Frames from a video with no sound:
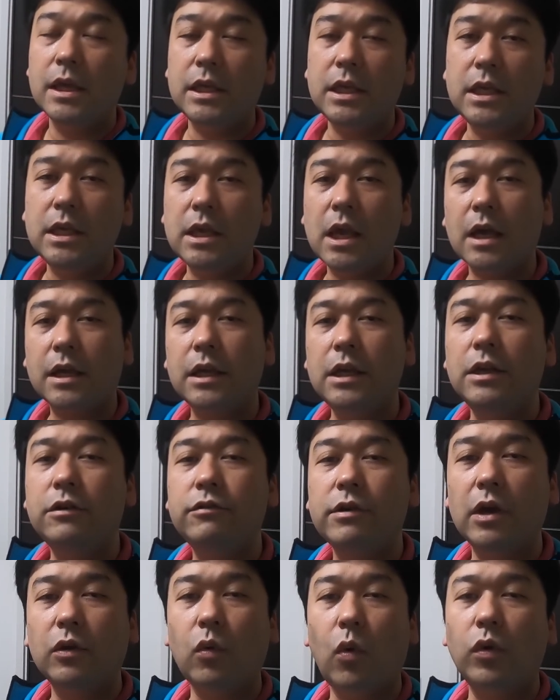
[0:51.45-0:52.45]
いい焼
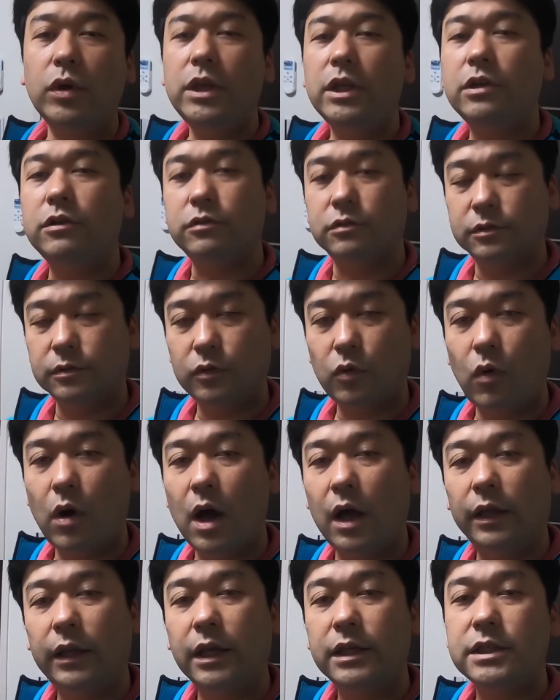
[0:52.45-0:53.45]
肉屋のお肉とか
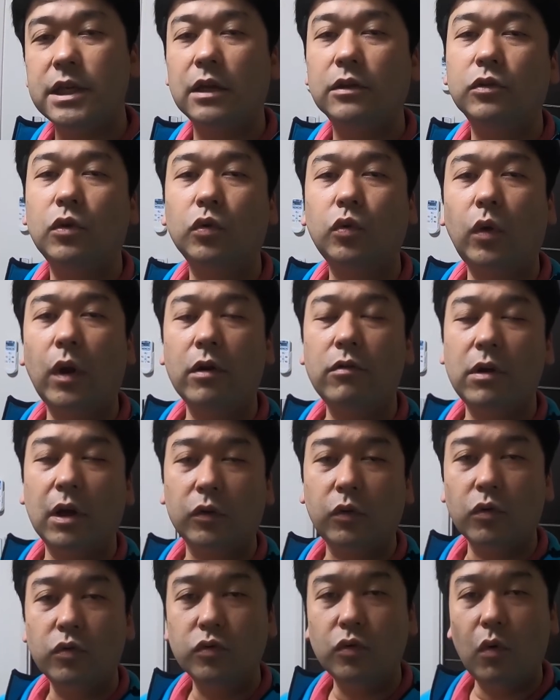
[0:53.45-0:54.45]
がね、ちゃんと取れるか
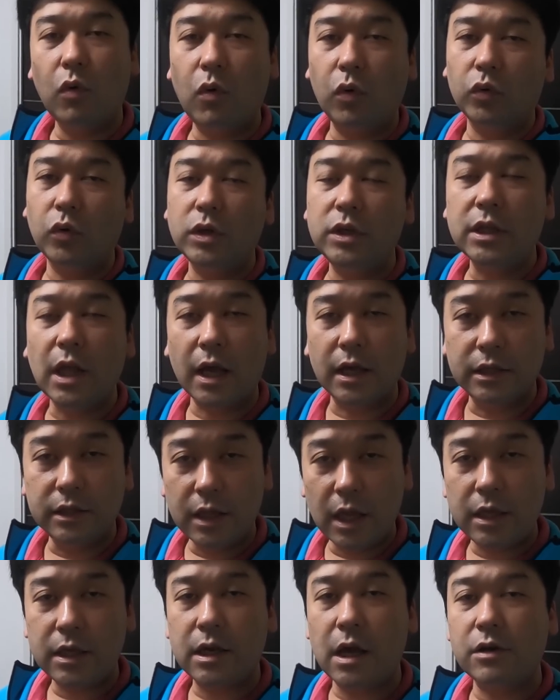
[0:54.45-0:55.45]
というのをこの2台
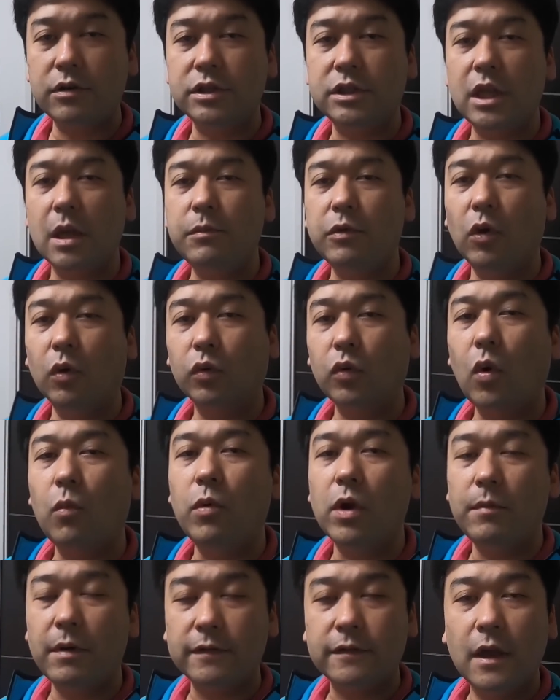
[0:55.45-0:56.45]
で比較してみようと
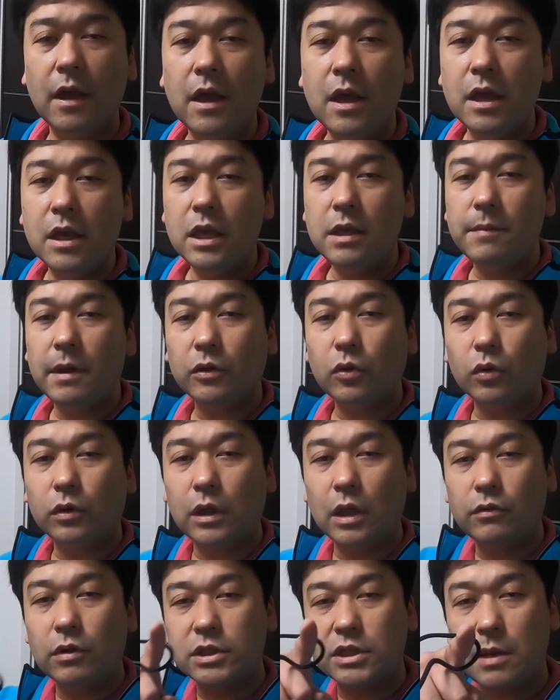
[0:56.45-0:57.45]
思います。今撮って
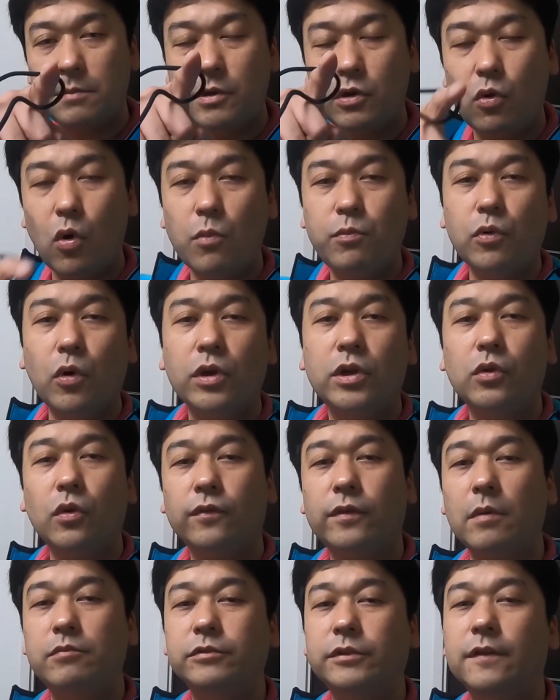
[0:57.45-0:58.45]
るのはちなみに GoPro Hero
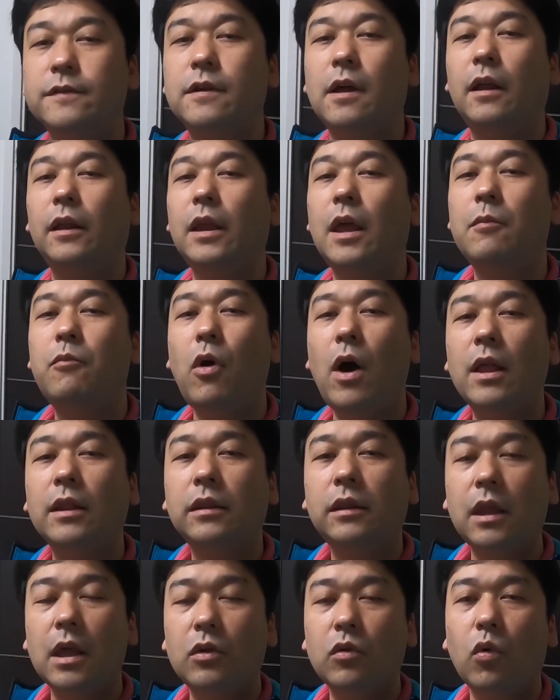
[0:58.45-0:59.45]
7ですからね、もう
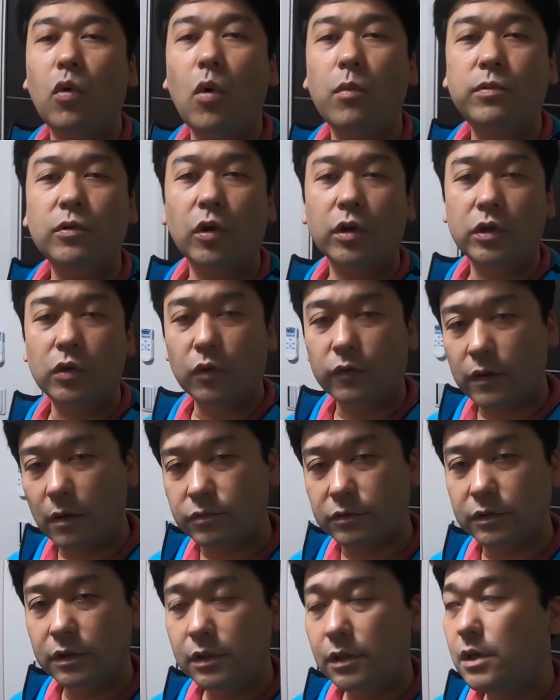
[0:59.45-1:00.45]
安定の GoPro Hero 7。
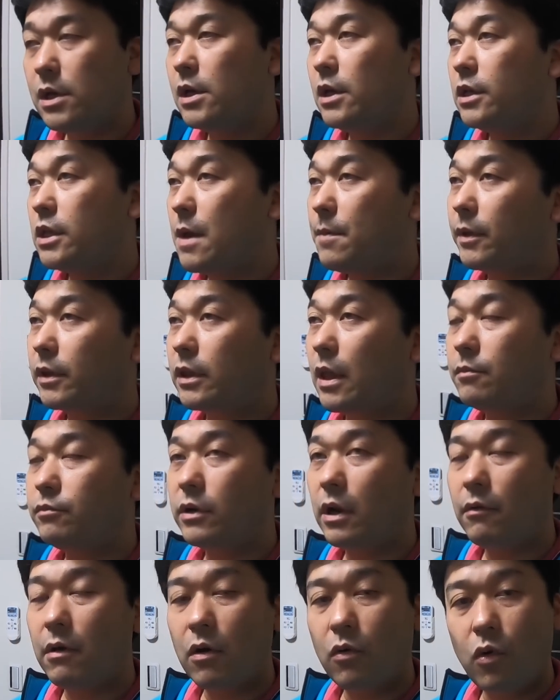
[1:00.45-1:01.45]
やっぱ手ぶ
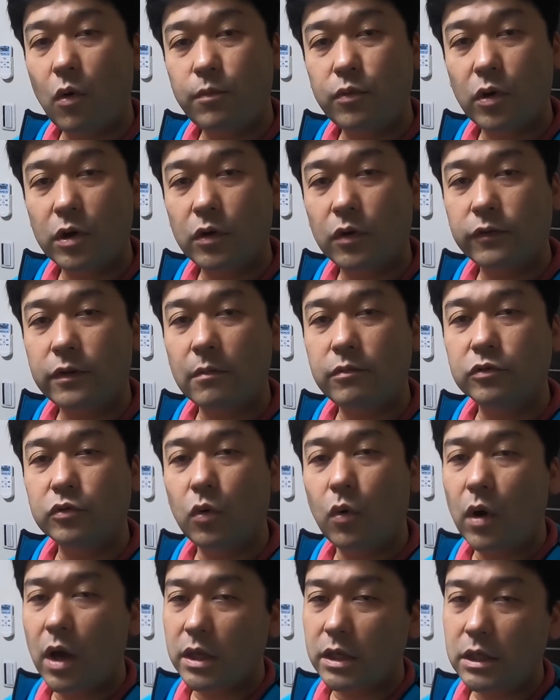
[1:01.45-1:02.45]
れは GoPro Hero 7
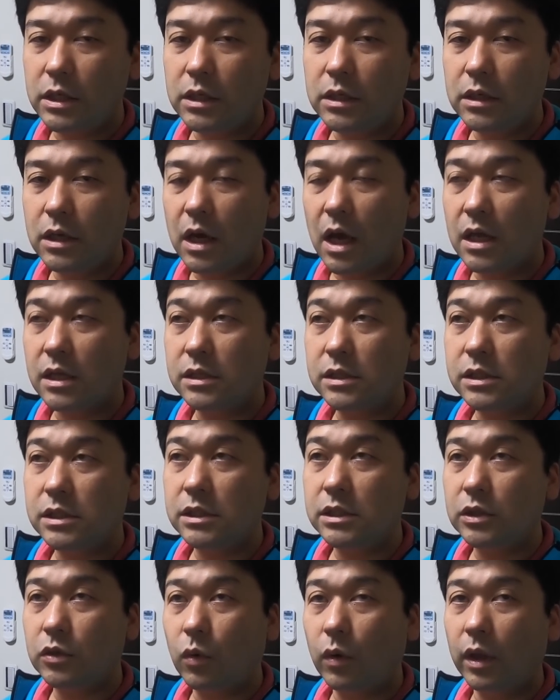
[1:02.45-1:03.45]
の方がいい感
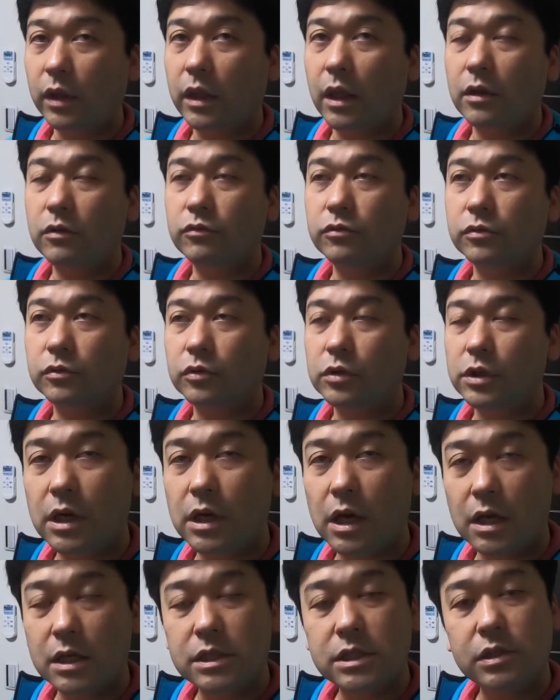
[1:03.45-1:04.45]
じに撮れてる、い
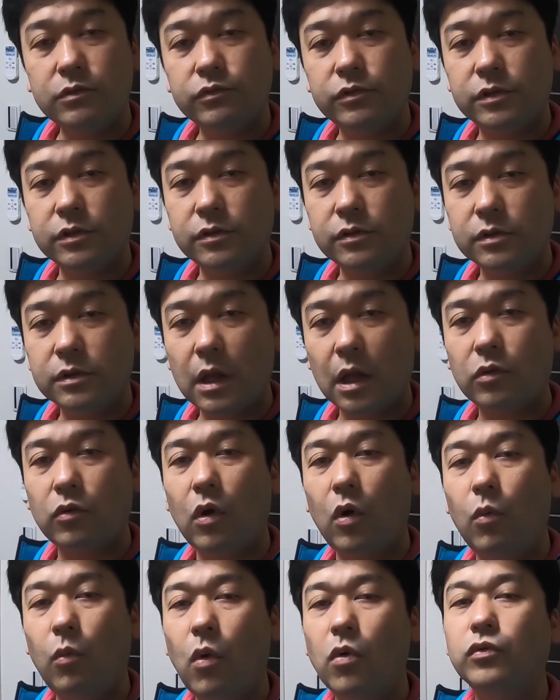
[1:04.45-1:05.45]
感じに映るんだと
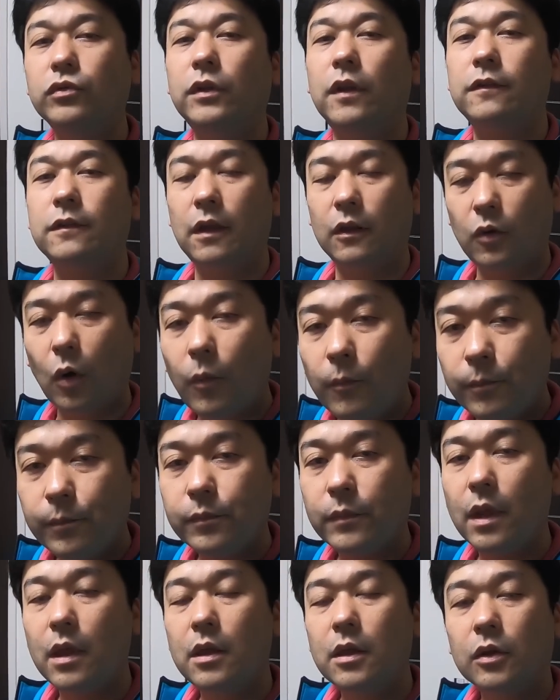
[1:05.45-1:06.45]
は思うんですけど、
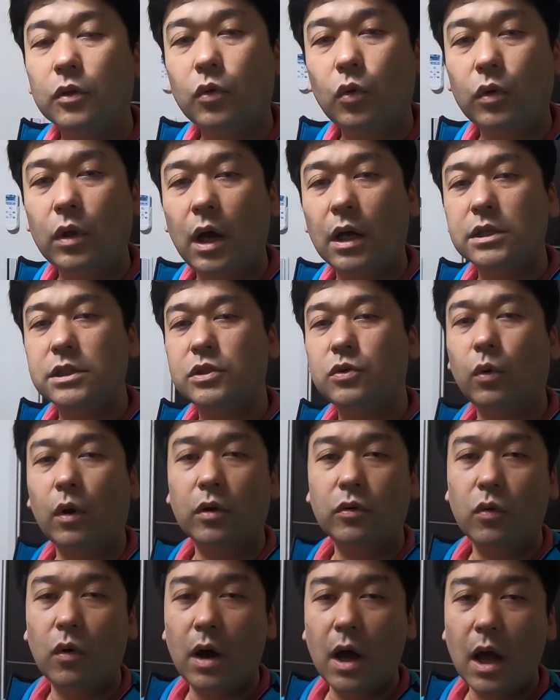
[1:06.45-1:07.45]
どんな感じに撮
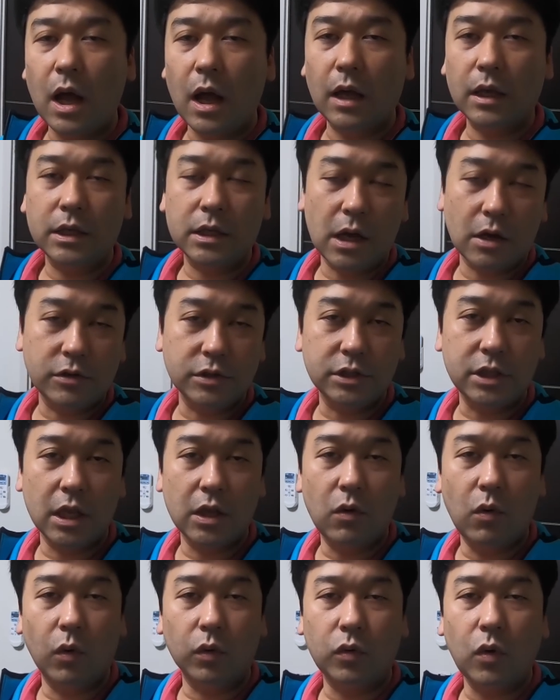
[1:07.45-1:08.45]
れるのか比較してい
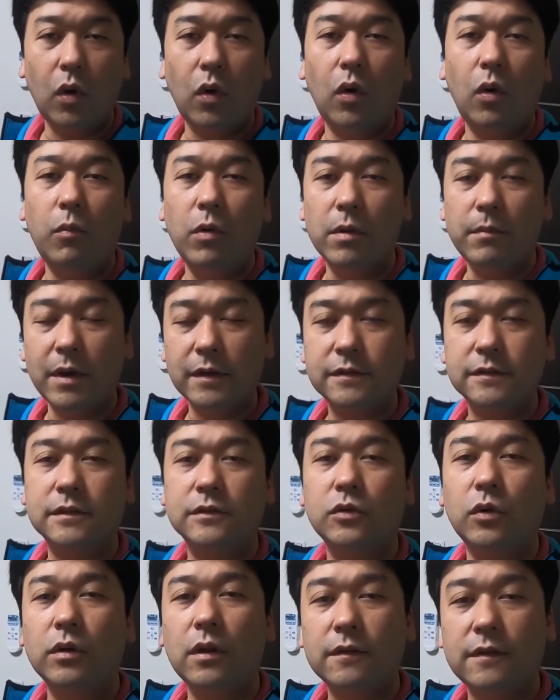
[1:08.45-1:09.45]
こうと思いま
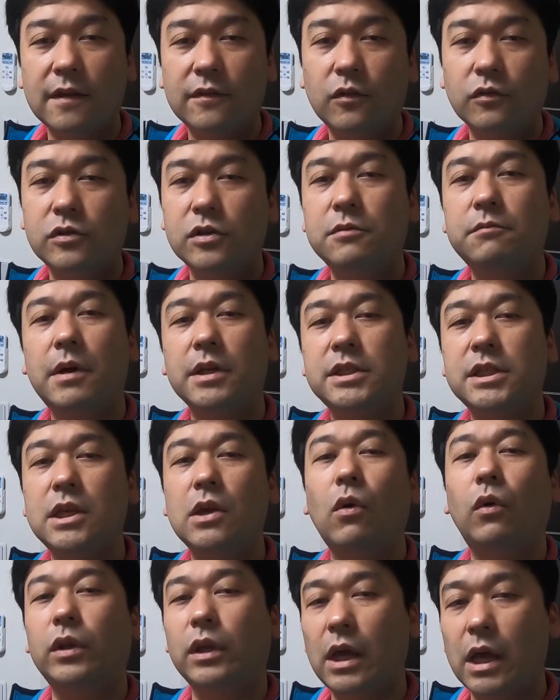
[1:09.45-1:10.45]
す。それでは早速街
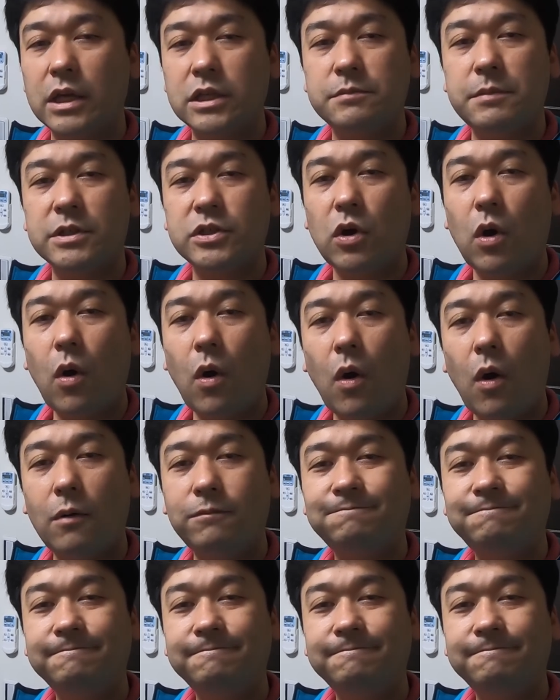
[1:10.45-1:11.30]
にお出かけしましょ